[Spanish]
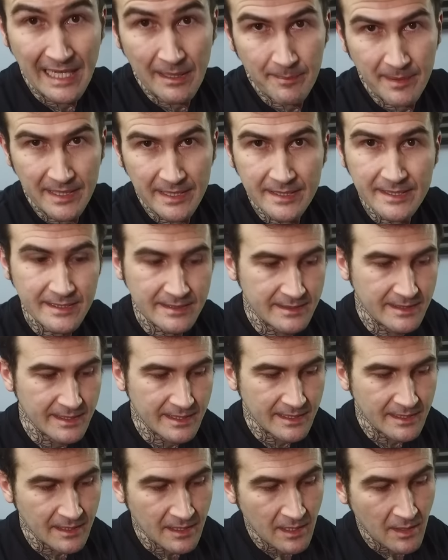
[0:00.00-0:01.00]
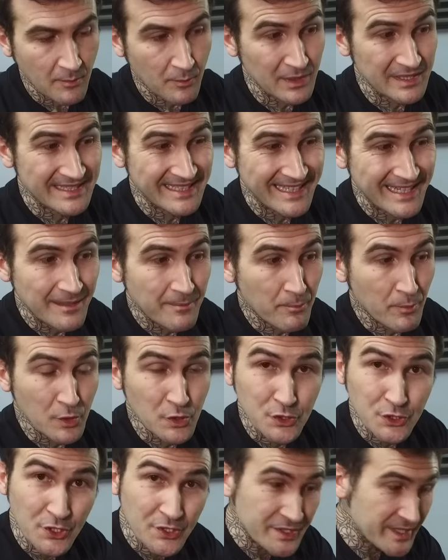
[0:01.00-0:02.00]
capas que tiene, pues tiene
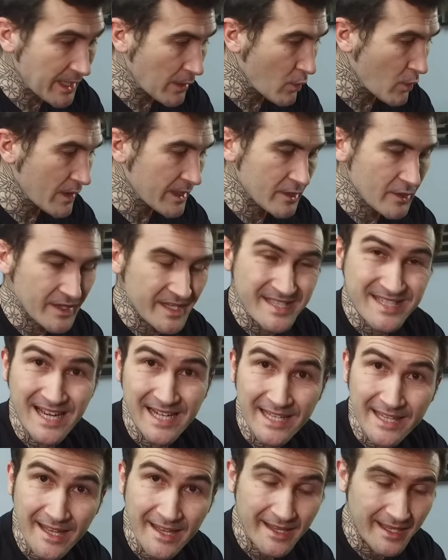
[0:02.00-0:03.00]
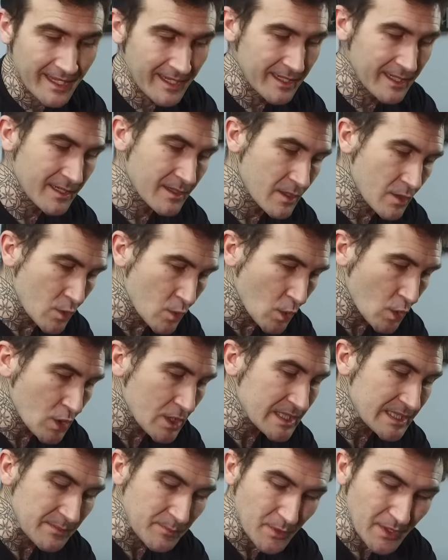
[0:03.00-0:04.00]
montón de agujeros de salida de aire. Luego
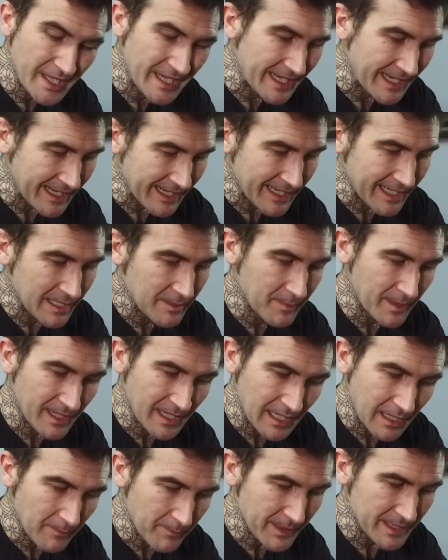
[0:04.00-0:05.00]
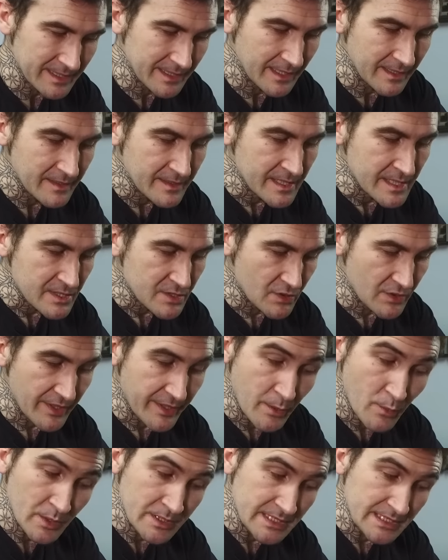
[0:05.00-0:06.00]
el tipo de anclaje para la pata. Si os
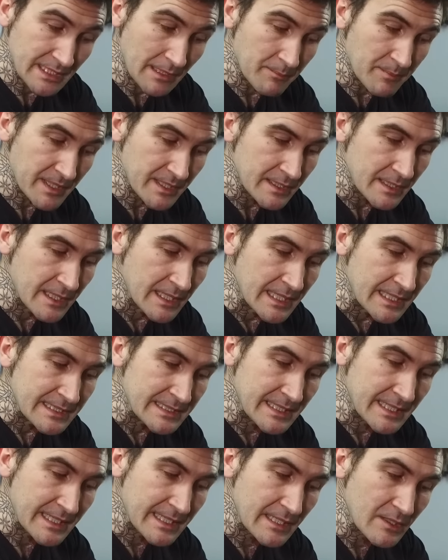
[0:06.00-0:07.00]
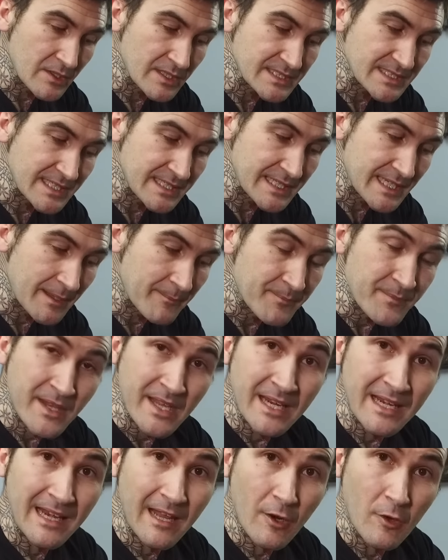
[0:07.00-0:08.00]
dais cuenta también, tiene aquí lo que sería
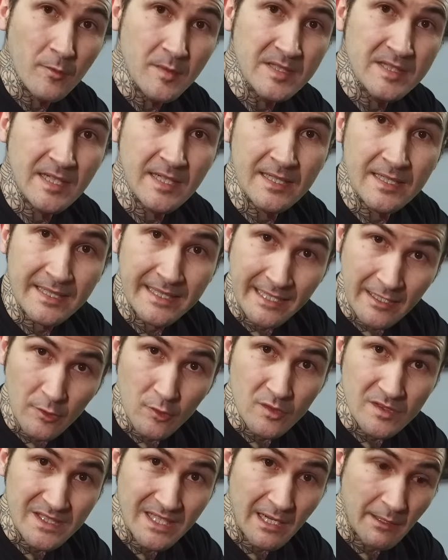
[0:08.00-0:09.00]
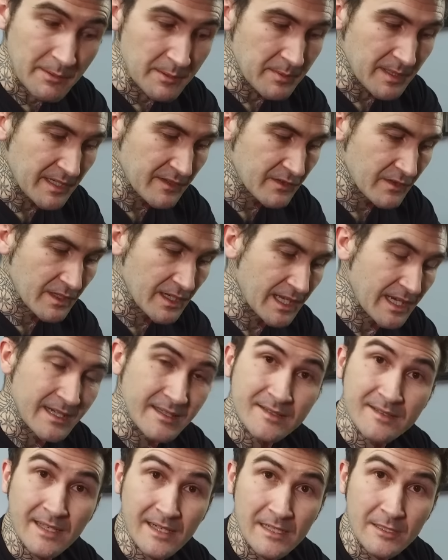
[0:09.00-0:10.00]
la gomita que reduce las vibraciones al
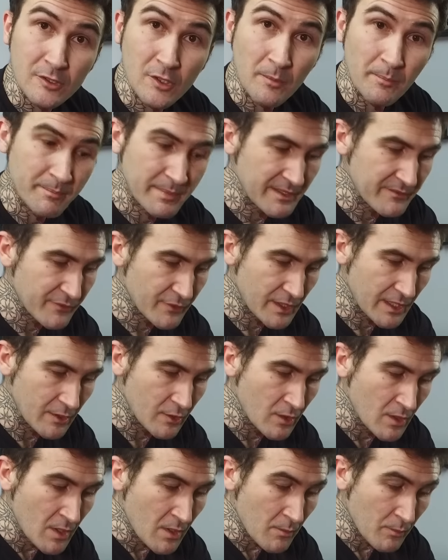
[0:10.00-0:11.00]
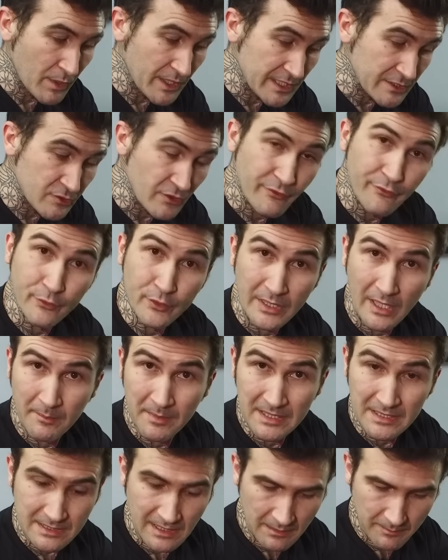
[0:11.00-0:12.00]
estar el tom perforado, pues esto es
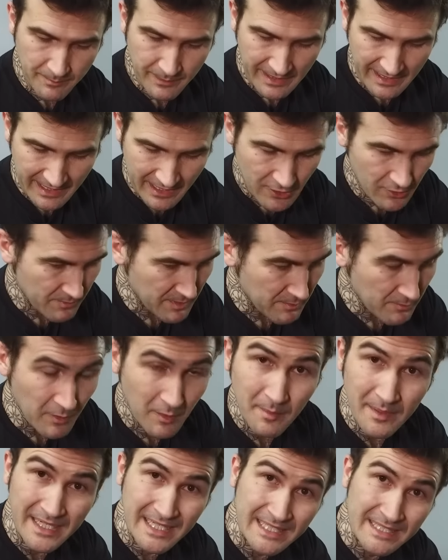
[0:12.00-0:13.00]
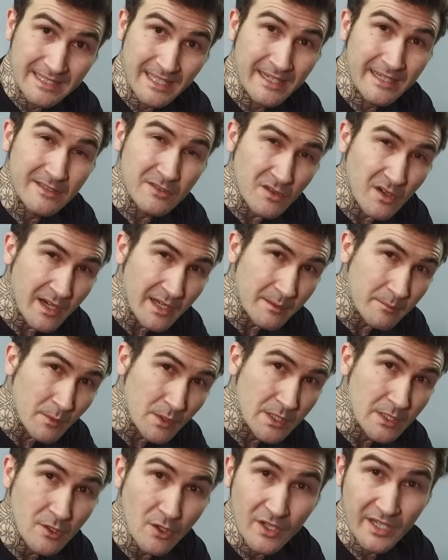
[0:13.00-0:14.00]
fundamental para ello mismo, para quitar esos
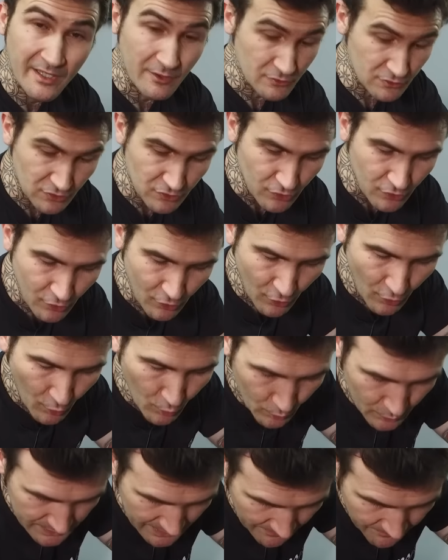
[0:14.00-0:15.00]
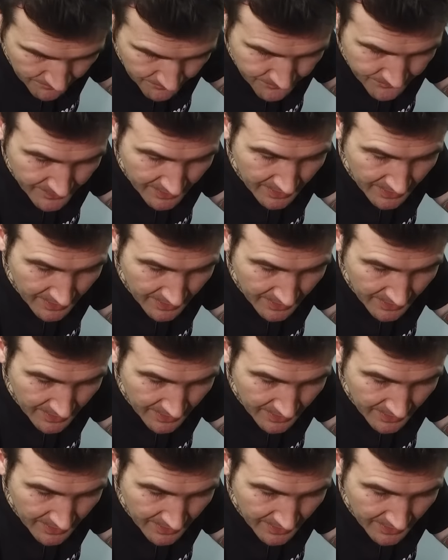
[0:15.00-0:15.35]
armónicos que a nosotros no nos gustan